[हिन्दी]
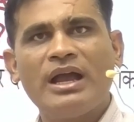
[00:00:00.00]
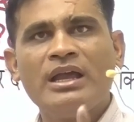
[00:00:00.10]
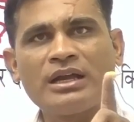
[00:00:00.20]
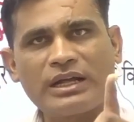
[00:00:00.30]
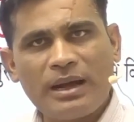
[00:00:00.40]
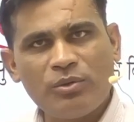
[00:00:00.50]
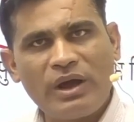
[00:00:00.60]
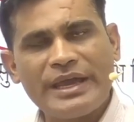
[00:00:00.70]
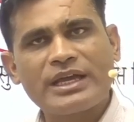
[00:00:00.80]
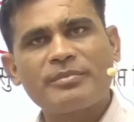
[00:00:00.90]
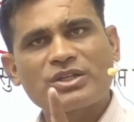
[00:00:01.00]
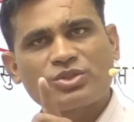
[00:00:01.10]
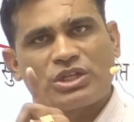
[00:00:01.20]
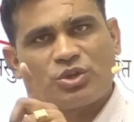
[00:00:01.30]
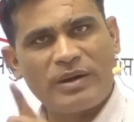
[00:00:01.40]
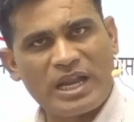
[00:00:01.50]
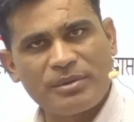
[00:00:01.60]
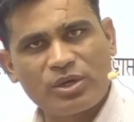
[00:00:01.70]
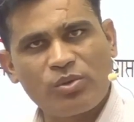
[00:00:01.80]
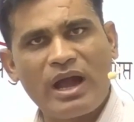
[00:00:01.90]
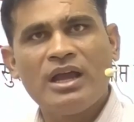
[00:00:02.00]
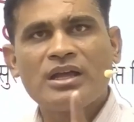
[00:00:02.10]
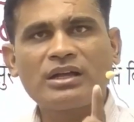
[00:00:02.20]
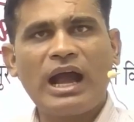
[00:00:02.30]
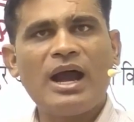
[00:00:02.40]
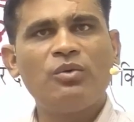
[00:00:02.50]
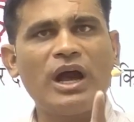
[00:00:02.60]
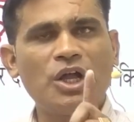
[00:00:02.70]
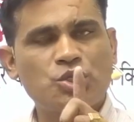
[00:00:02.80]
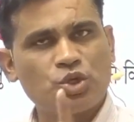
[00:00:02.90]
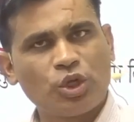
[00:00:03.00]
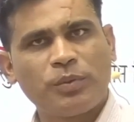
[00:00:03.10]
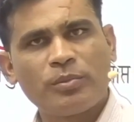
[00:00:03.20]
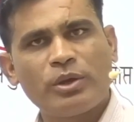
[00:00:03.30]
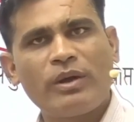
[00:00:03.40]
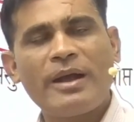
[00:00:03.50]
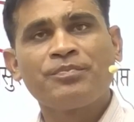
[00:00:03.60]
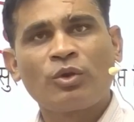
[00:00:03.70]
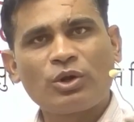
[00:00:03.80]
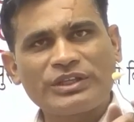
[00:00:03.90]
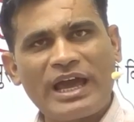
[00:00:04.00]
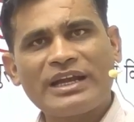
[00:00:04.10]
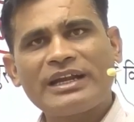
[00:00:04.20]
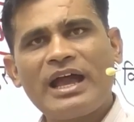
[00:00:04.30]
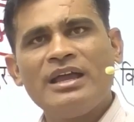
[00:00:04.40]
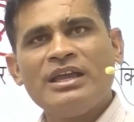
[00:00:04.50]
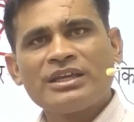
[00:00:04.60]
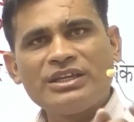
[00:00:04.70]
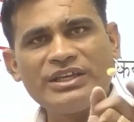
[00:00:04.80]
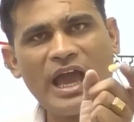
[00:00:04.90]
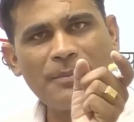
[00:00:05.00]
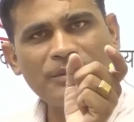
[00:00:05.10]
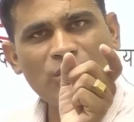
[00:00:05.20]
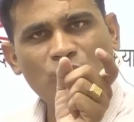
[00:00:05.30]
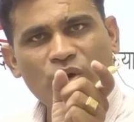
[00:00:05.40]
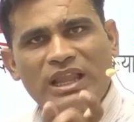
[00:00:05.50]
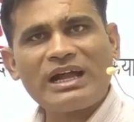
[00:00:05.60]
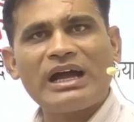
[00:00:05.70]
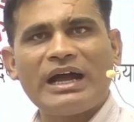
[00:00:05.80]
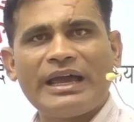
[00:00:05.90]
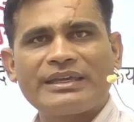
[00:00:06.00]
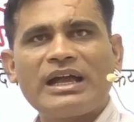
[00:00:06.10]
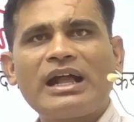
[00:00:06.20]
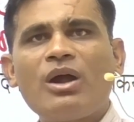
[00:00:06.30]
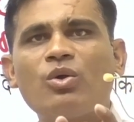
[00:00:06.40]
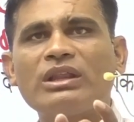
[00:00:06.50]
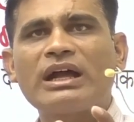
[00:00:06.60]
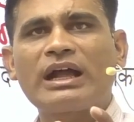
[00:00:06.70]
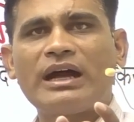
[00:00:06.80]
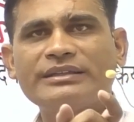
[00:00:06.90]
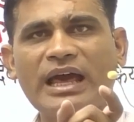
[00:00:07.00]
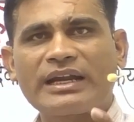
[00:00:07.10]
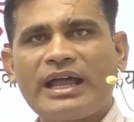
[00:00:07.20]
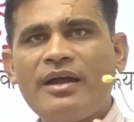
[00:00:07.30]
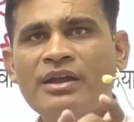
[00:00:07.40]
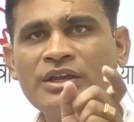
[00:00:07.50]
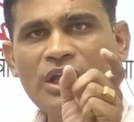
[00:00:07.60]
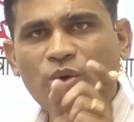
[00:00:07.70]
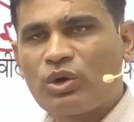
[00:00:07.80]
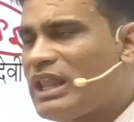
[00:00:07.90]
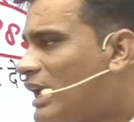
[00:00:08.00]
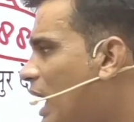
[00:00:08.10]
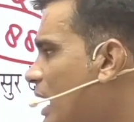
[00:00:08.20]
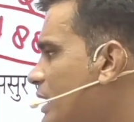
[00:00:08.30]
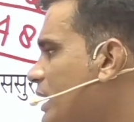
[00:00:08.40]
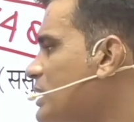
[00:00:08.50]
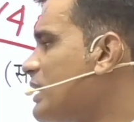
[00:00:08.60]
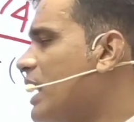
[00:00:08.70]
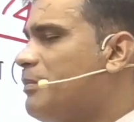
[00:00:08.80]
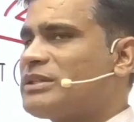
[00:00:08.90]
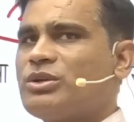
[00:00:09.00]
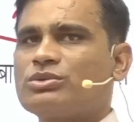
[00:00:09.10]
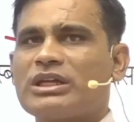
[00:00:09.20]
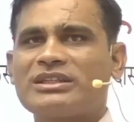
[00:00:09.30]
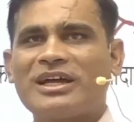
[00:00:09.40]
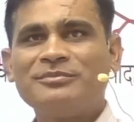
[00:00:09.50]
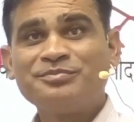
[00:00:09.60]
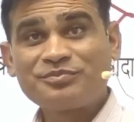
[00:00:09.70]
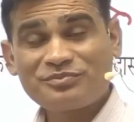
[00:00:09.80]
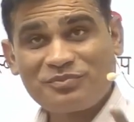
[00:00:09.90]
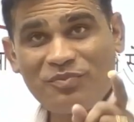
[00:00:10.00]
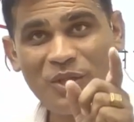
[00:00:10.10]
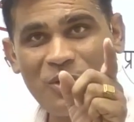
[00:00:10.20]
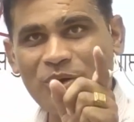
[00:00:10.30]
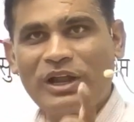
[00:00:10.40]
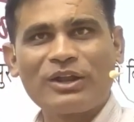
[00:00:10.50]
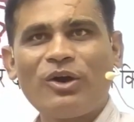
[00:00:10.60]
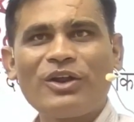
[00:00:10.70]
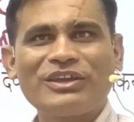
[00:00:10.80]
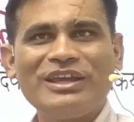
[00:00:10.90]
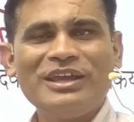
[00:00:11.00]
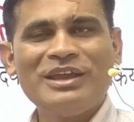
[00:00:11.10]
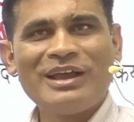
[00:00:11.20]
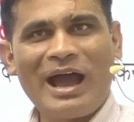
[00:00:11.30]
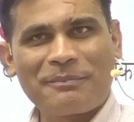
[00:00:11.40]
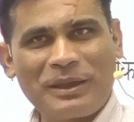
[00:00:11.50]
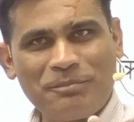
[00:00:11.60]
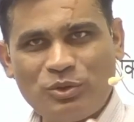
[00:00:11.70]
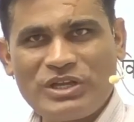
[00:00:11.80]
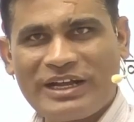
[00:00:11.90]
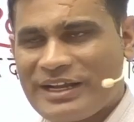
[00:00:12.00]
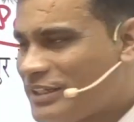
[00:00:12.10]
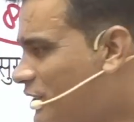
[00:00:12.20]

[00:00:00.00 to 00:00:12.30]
कब हुआ एक मार्च चौदह सौ बानवे को हुआ कहाँ हुआ जोधपुर में हुआ और ध्यान रखना कि ये आपके घुड़ला खा है क्या कहा घुड़ला खा ध्यान रखना ये घुड़ला खा इनका सेनापति होता था और गणगौर की आपकी पूजा कर रही थी